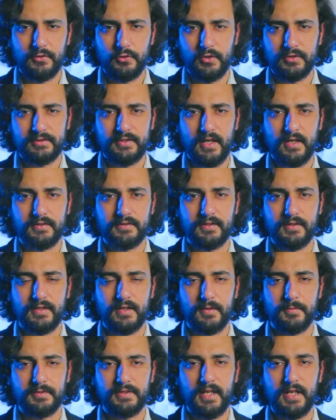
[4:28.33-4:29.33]
أنه
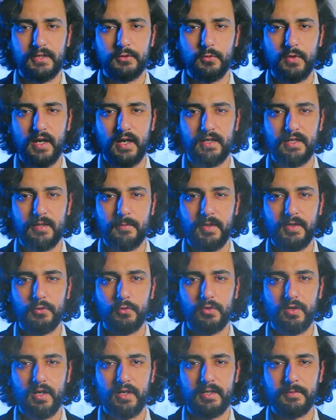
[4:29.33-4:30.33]
أنتاركتيكا بتحتوي على ما
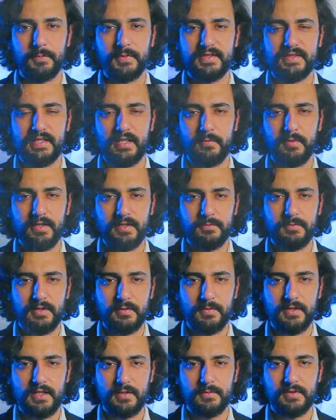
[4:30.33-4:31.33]
يقارب من 70%
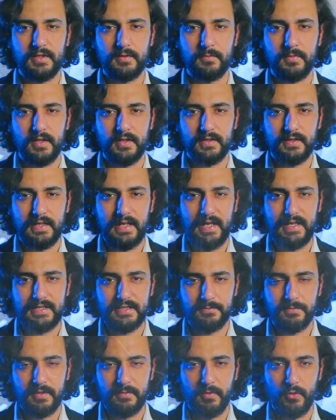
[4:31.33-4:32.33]
من المي
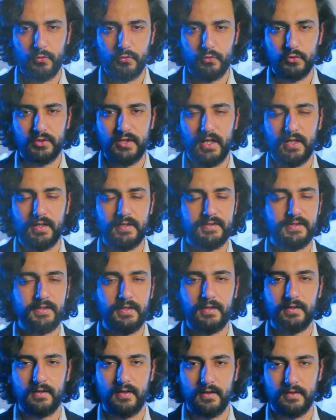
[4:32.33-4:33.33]
العذبة الموجودة على
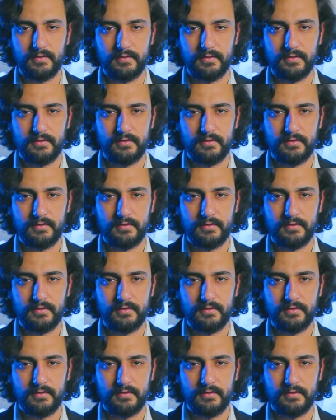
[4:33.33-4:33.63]
سطح الأرض